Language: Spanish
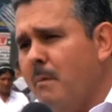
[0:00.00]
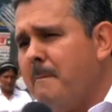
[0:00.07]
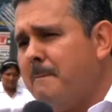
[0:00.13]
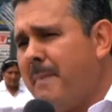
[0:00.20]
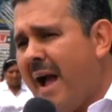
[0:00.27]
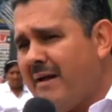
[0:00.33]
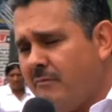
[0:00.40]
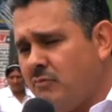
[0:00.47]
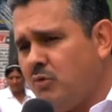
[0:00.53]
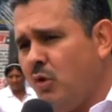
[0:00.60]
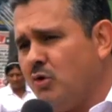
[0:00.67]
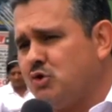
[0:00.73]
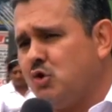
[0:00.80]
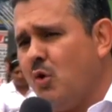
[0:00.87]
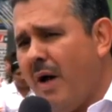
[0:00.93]
un
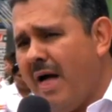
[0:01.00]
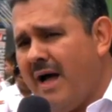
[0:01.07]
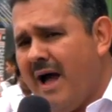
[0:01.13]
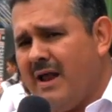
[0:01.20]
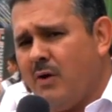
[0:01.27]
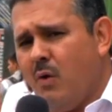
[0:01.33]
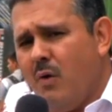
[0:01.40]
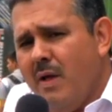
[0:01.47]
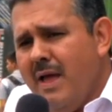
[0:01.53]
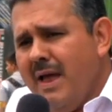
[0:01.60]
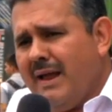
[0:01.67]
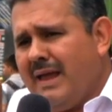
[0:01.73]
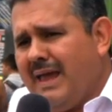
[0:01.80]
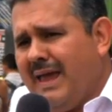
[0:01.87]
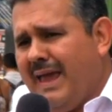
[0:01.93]
pacto ciudadano
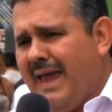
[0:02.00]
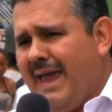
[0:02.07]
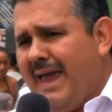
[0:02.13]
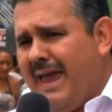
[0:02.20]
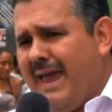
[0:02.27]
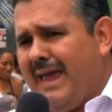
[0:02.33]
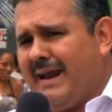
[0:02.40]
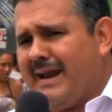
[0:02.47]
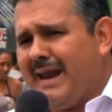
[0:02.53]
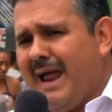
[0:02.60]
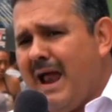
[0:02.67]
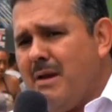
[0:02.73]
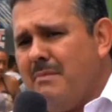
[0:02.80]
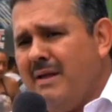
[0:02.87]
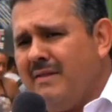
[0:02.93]
que
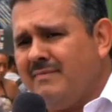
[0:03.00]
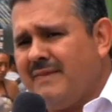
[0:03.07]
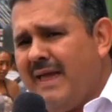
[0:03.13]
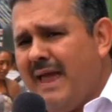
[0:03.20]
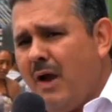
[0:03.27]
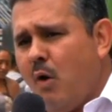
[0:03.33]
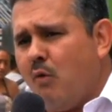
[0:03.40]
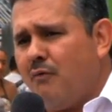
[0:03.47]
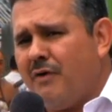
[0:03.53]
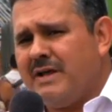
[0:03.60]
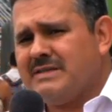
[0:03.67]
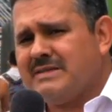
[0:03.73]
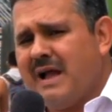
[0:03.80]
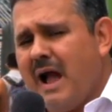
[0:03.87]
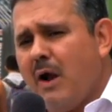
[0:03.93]
realmente
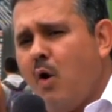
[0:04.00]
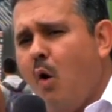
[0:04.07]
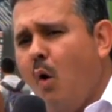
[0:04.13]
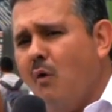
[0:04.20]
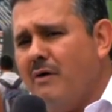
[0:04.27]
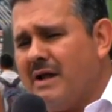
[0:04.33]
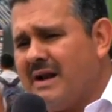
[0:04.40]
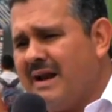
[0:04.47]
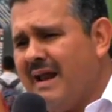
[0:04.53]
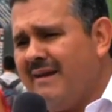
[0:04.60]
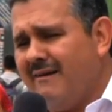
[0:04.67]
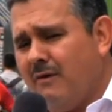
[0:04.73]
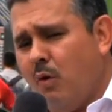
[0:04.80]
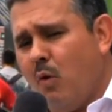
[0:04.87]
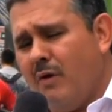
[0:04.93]
ofrezca
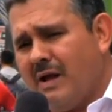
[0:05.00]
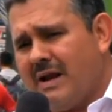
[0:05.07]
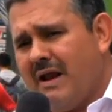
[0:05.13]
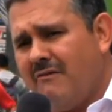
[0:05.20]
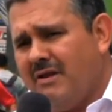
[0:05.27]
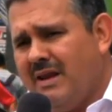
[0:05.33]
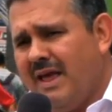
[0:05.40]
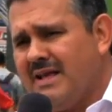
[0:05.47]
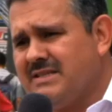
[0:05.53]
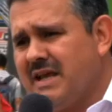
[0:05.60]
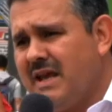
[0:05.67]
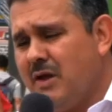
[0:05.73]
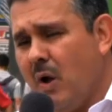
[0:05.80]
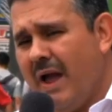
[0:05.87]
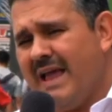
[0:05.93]
gobernabilidad en
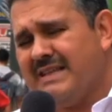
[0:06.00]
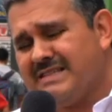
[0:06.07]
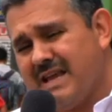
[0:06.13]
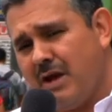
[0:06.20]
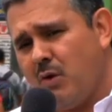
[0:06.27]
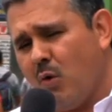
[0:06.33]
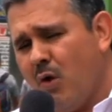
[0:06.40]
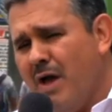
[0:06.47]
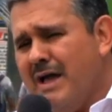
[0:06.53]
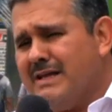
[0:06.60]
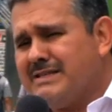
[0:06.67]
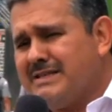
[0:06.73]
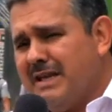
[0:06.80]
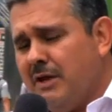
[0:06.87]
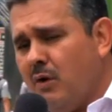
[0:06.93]
serio, en serio,
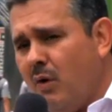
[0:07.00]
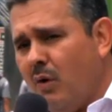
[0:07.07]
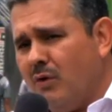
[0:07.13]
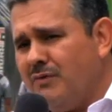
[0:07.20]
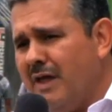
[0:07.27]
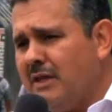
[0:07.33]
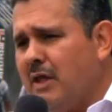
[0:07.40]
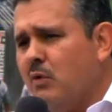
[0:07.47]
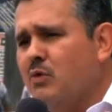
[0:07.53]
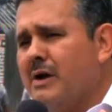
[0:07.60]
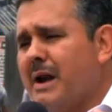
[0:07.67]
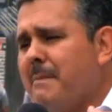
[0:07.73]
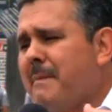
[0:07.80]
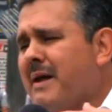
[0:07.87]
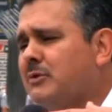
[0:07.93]
sino desde un
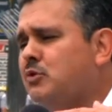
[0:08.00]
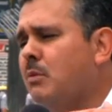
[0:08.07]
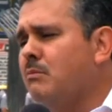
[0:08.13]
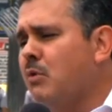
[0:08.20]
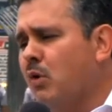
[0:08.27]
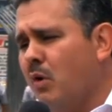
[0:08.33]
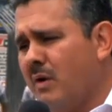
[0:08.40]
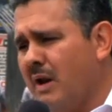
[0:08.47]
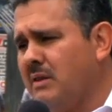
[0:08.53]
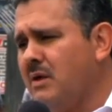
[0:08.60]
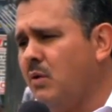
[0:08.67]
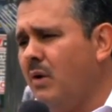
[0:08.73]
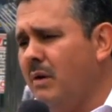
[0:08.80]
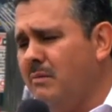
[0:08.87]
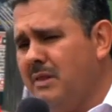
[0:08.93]
reparto
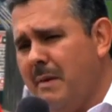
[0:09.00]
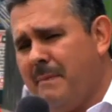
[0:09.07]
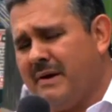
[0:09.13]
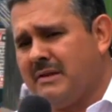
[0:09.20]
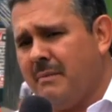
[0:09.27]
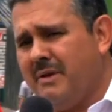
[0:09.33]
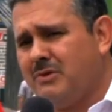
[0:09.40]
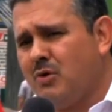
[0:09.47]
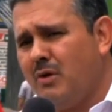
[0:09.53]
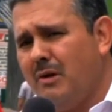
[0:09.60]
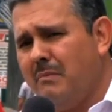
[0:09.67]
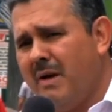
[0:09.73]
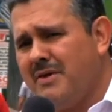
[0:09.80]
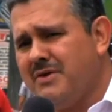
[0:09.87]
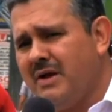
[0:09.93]
burocrático del departamento
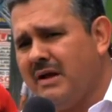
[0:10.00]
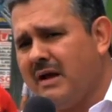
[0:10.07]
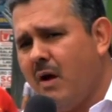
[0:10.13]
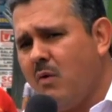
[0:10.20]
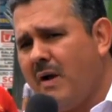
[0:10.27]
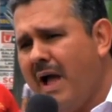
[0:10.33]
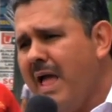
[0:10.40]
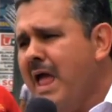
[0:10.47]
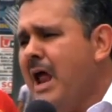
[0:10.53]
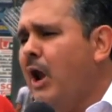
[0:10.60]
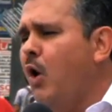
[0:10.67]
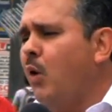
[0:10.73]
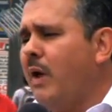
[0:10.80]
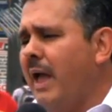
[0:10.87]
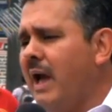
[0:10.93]
del Valle del Cauca,
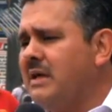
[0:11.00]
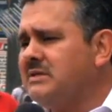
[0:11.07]
lo que